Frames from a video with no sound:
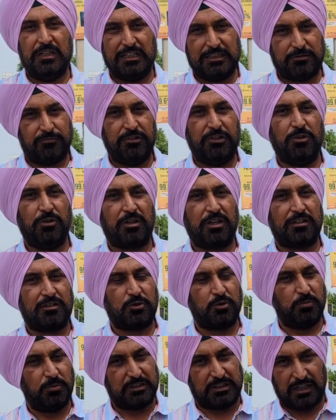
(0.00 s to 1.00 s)
इस वीडियो के
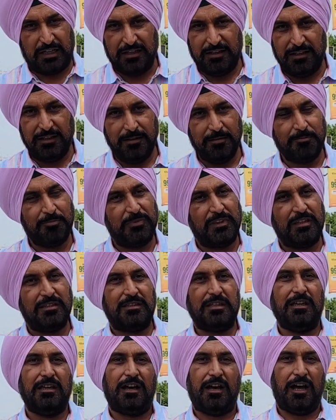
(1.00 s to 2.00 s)
थ्रू बताए हैं
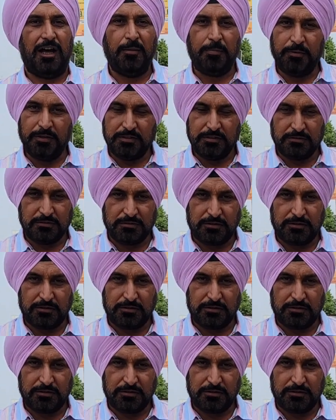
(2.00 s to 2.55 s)
ये आप